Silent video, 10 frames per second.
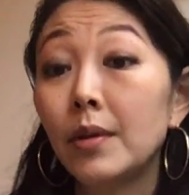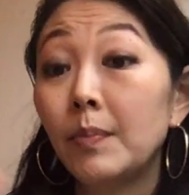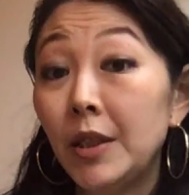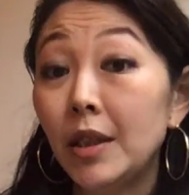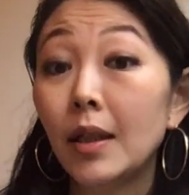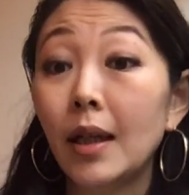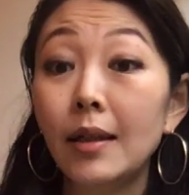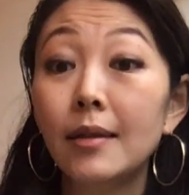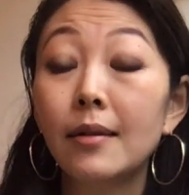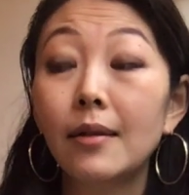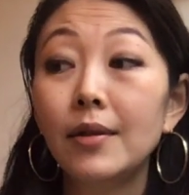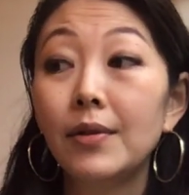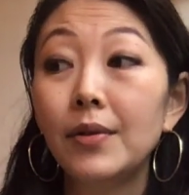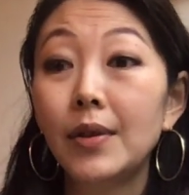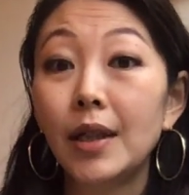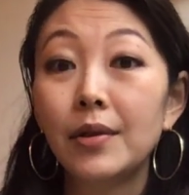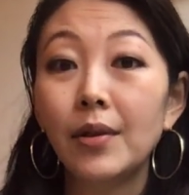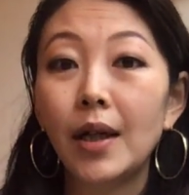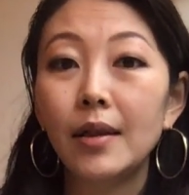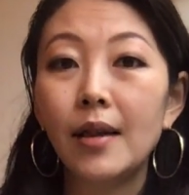身近にそういう風な人
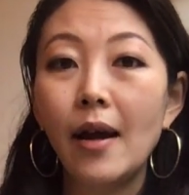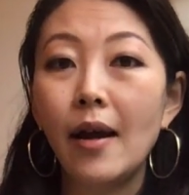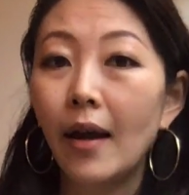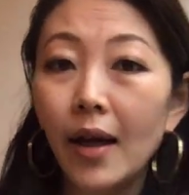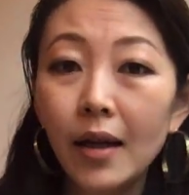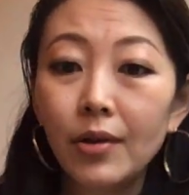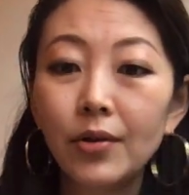がいて、って